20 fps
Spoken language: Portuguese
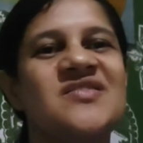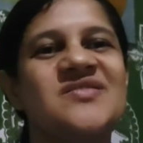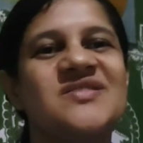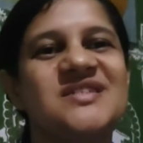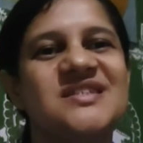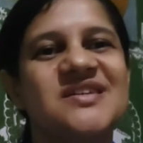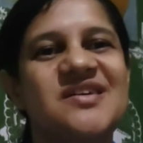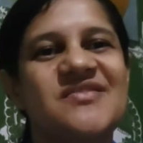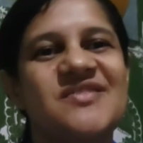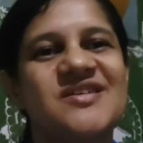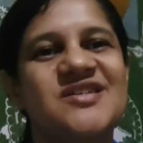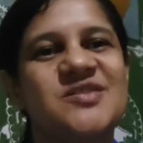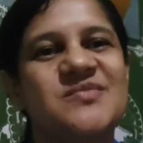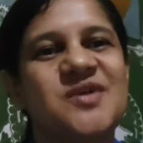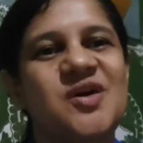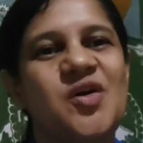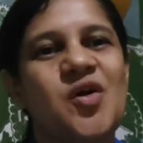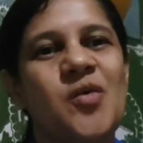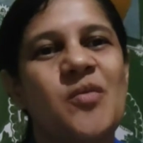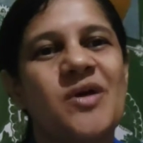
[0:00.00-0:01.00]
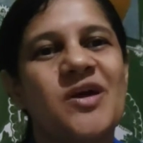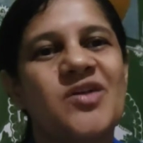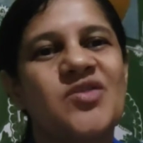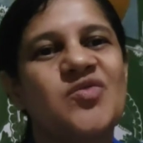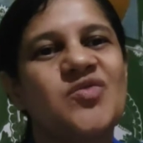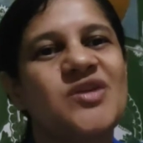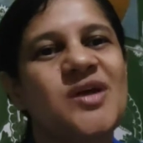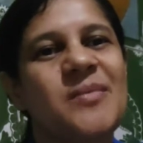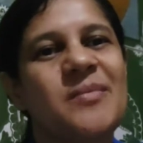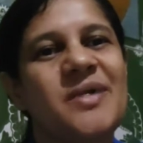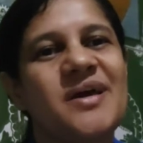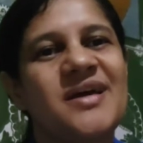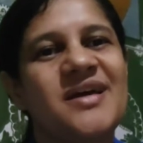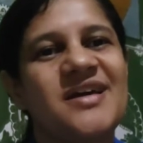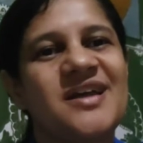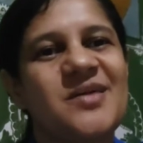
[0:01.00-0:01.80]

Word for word: você vai fazer uma cobertura bem